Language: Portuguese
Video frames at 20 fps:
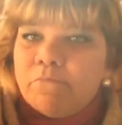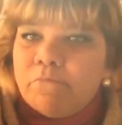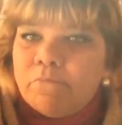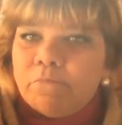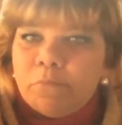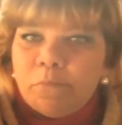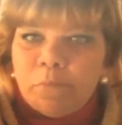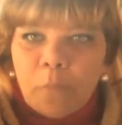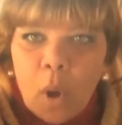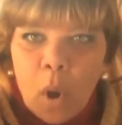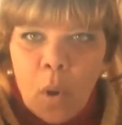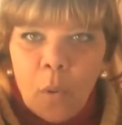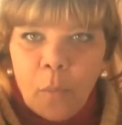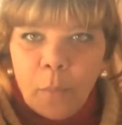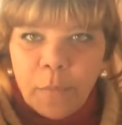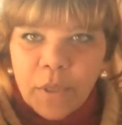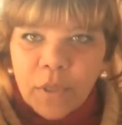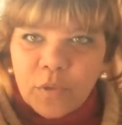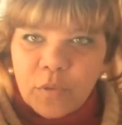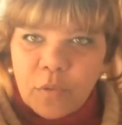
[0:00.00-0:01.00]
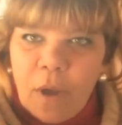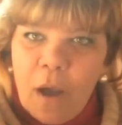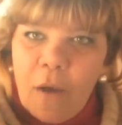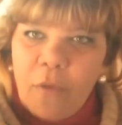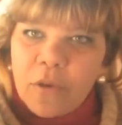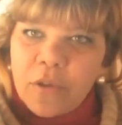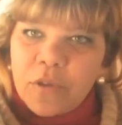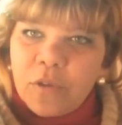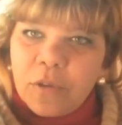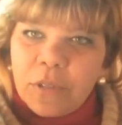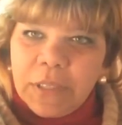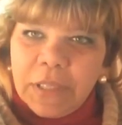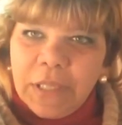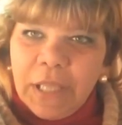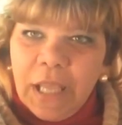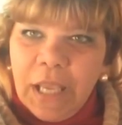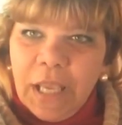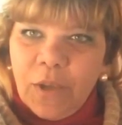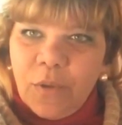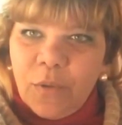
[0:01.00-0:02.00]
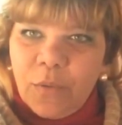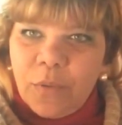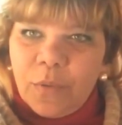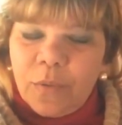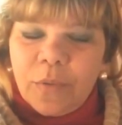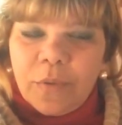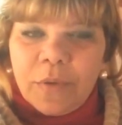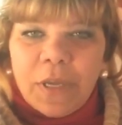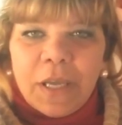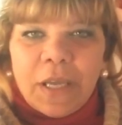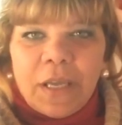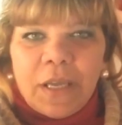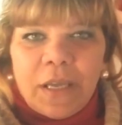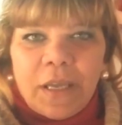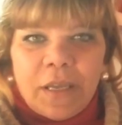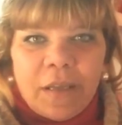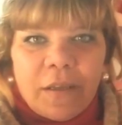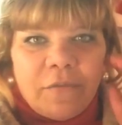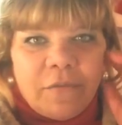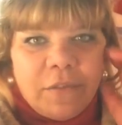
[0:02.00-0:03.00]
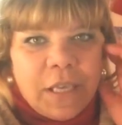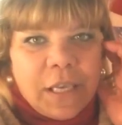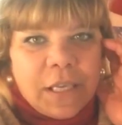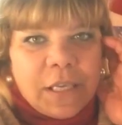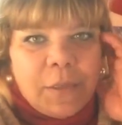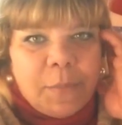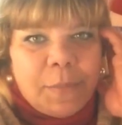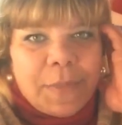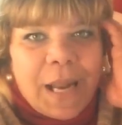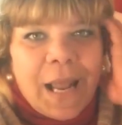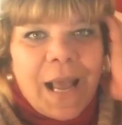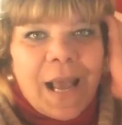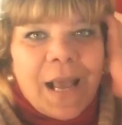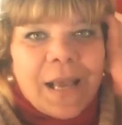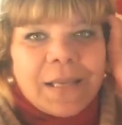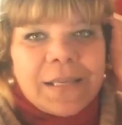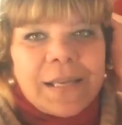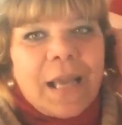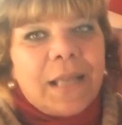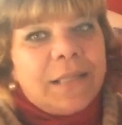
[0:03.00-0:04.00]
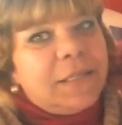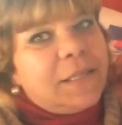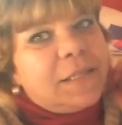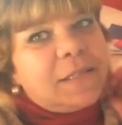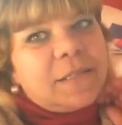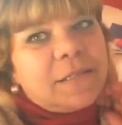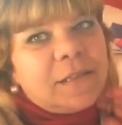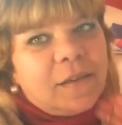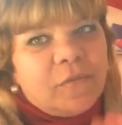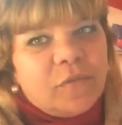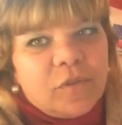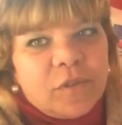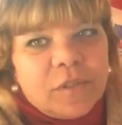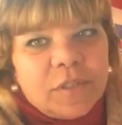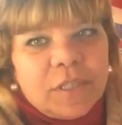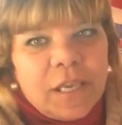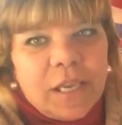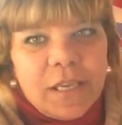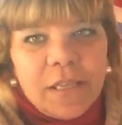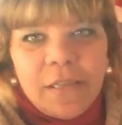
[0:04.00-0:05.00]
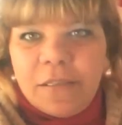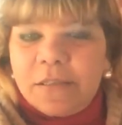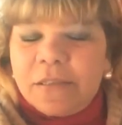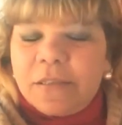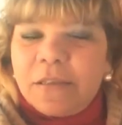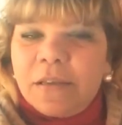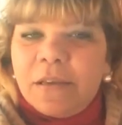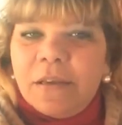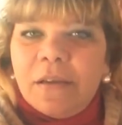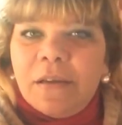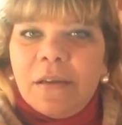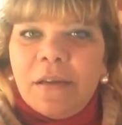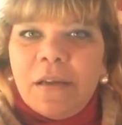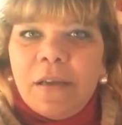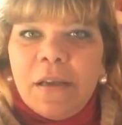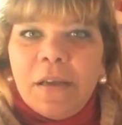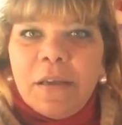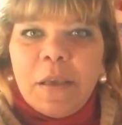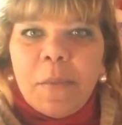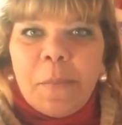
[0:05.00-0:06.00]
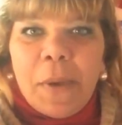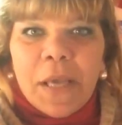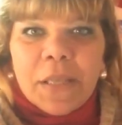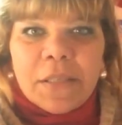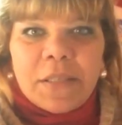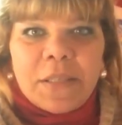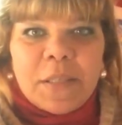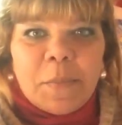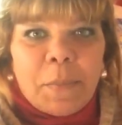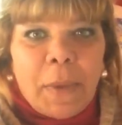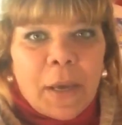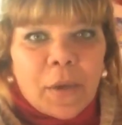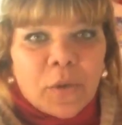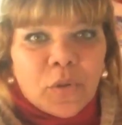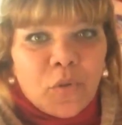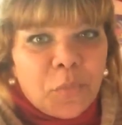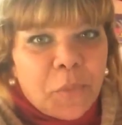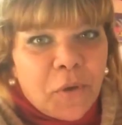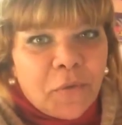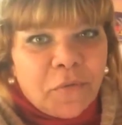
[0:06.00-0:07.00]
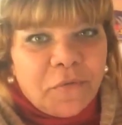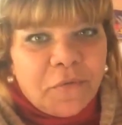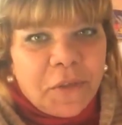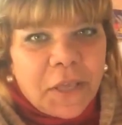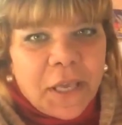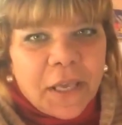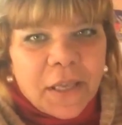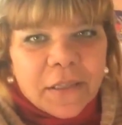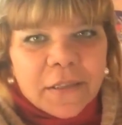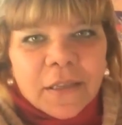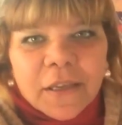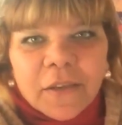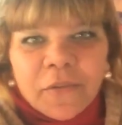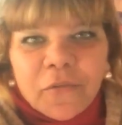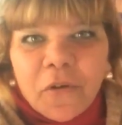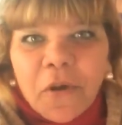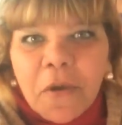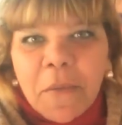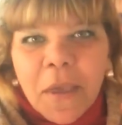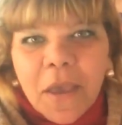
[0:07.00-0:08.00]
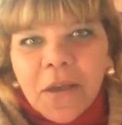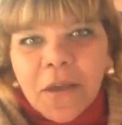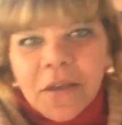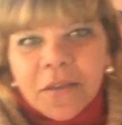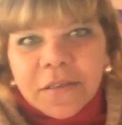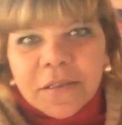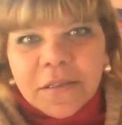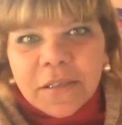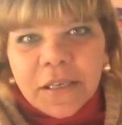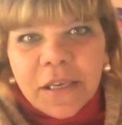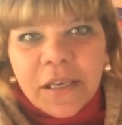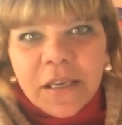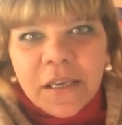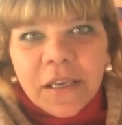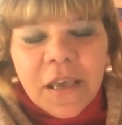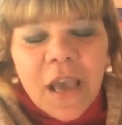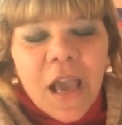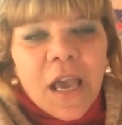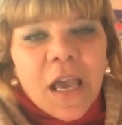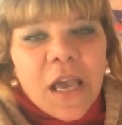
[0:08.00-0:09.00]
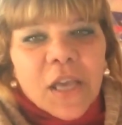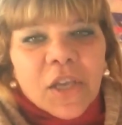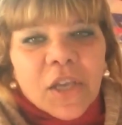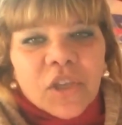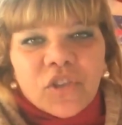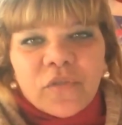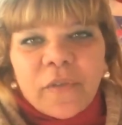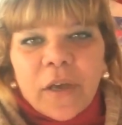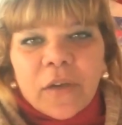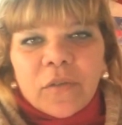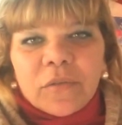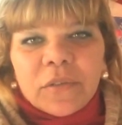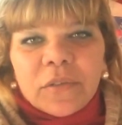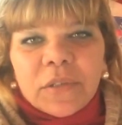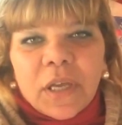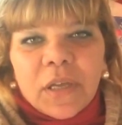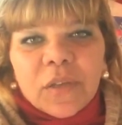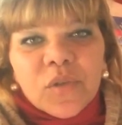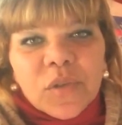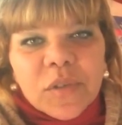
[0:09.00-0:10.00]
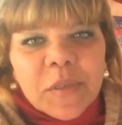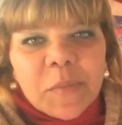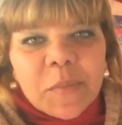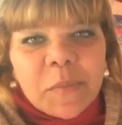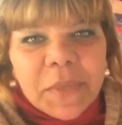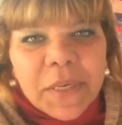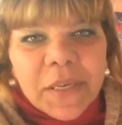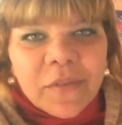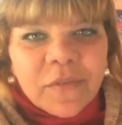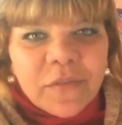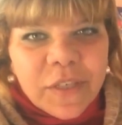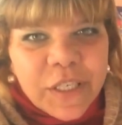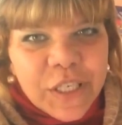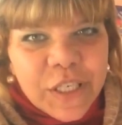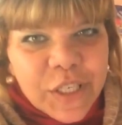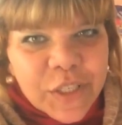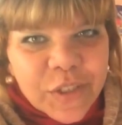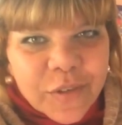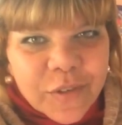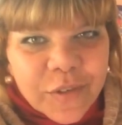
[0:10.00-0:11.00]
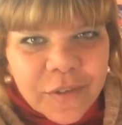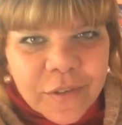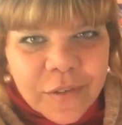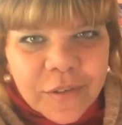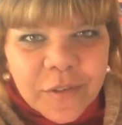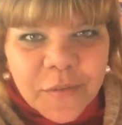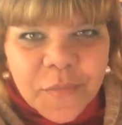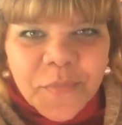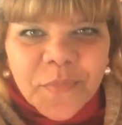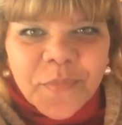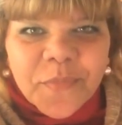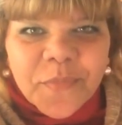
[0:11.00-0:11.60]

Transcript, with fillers: Bom, pessoal, eu só tenho é, vim aqui para agradecer a vocês que participaram do meu Veda, que foi meio assim, que tiveram tantos imprevistos,